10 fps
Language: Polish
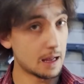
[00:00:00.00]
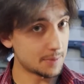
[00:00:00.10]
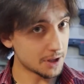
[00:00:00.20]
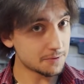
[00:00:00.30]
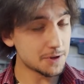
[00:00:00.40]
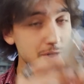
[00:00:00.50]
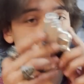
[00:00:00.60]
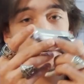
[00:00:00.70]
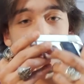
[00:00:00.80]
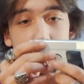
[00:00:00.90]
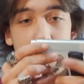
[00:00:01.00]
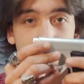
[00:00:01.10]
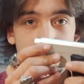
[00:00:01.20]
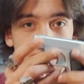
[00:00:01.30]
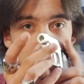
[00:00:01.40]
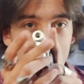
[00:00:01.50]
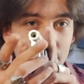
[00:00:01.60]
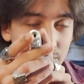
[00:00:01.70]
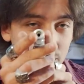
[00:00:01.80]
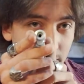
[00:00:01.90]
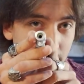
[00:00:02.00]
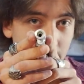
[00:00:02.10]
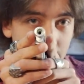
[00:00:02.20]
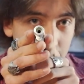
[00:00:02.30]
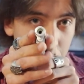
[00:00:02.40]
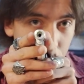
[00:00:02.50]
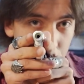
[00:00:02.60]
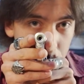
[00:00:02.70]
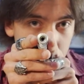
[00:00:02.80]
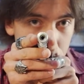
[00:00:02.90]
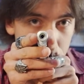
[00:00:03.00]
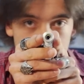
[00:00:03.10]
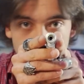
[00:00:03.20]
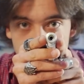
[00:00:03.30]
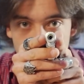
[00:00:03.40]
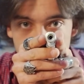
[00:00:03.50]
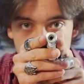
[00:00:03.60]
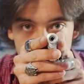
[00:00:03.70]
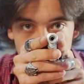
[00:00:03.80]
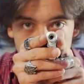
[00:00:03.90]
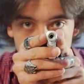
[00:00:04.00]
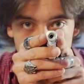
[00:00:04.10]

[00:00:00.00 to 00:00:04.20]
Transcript: a mianowicie mamy tutaj gwint wewnętrzny.